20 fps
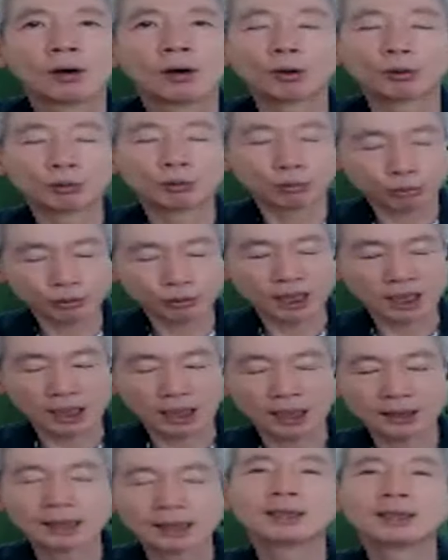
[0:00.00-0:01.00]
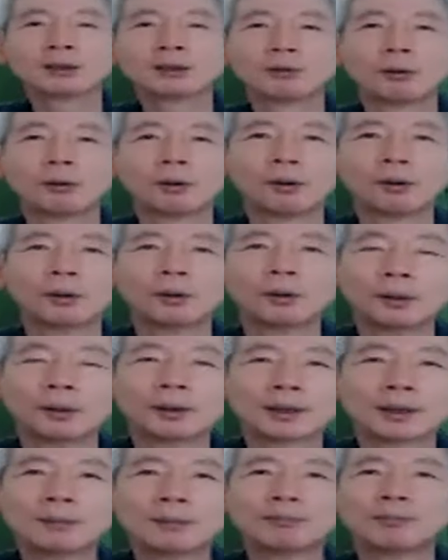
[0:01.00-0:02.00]
얼굴도 잘생기고
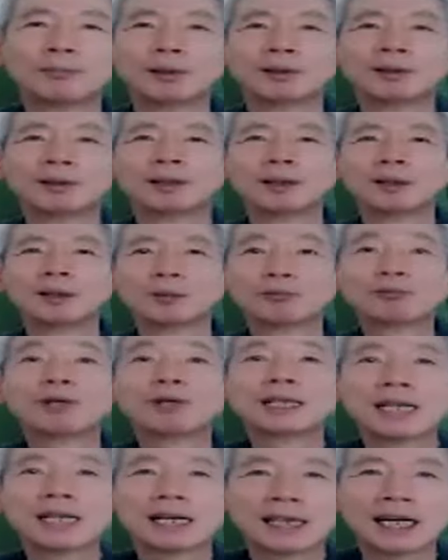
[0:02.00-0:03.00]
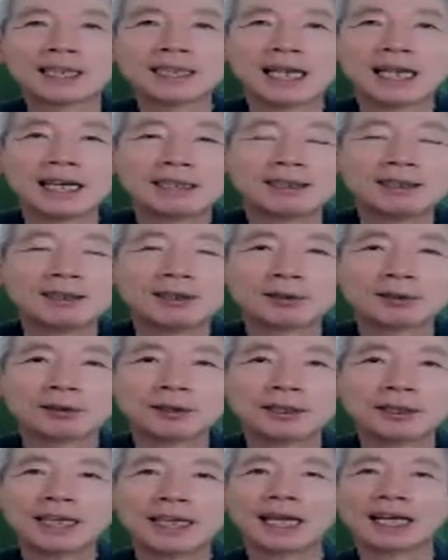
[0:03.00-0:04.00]
참 부회장까지 하는
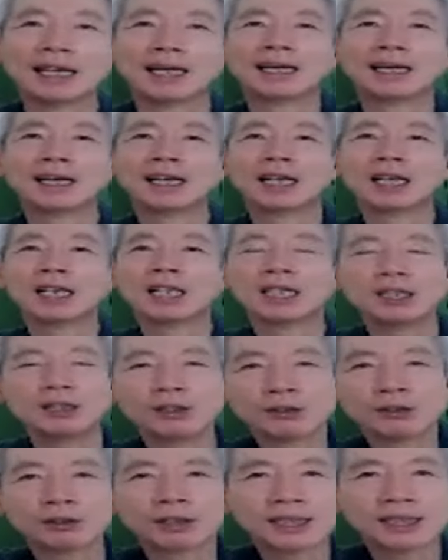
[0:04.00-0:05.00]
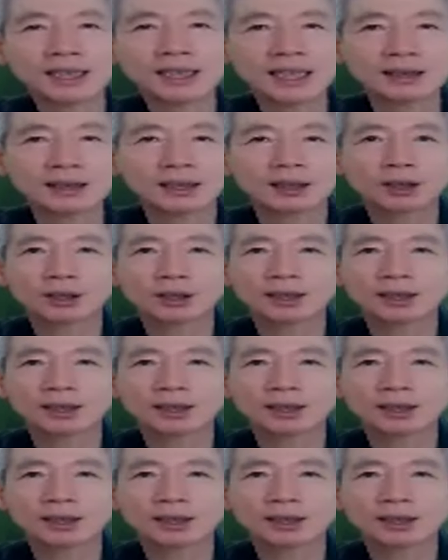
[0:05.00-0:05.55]
녀석인데 이 녀석이 자,